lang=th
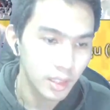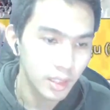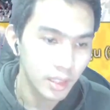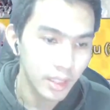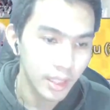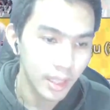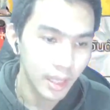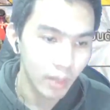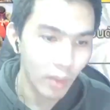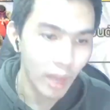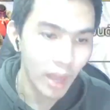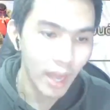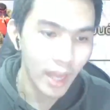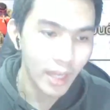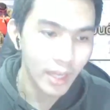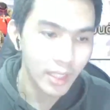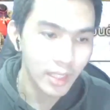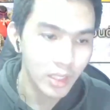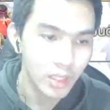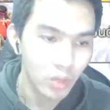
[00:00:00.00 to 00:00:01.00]
เขียนว่า
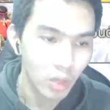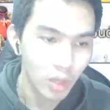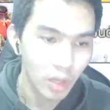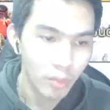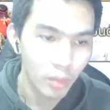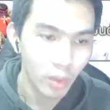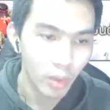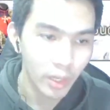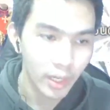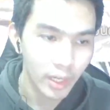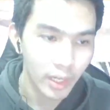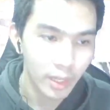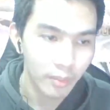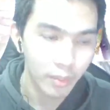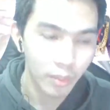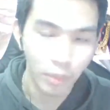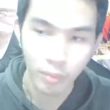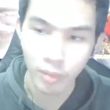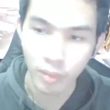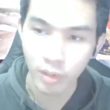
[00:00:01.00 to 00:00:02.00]
R1 อยู่ข้างบนนะครับ
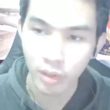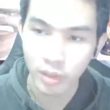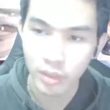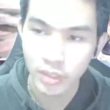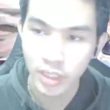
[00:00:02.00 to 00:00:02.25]
ผมเราก็